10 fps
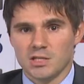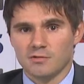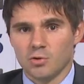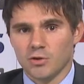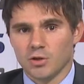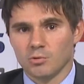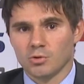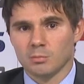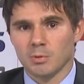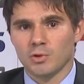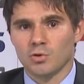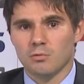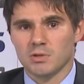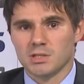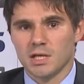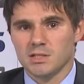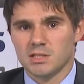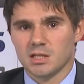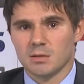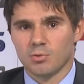со вторника будут опубликованы
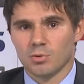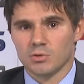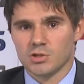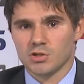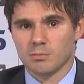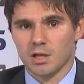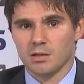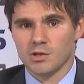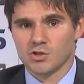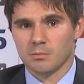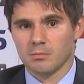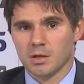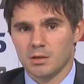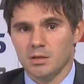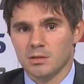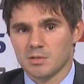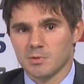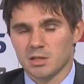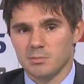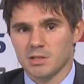статистика по розничным продажам, индекс
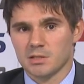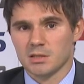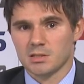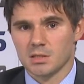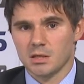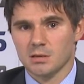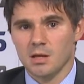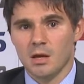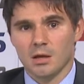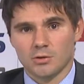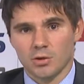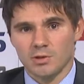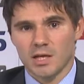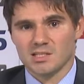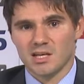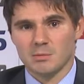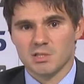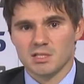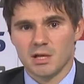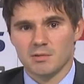потребительских цен, который является одним
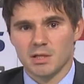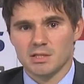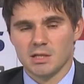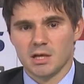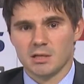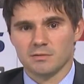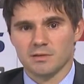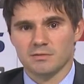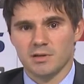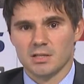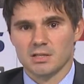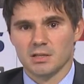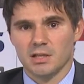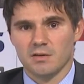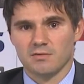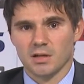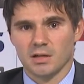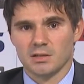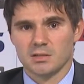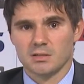из основных индикаторов инфляции для
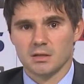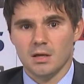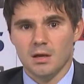ФРС,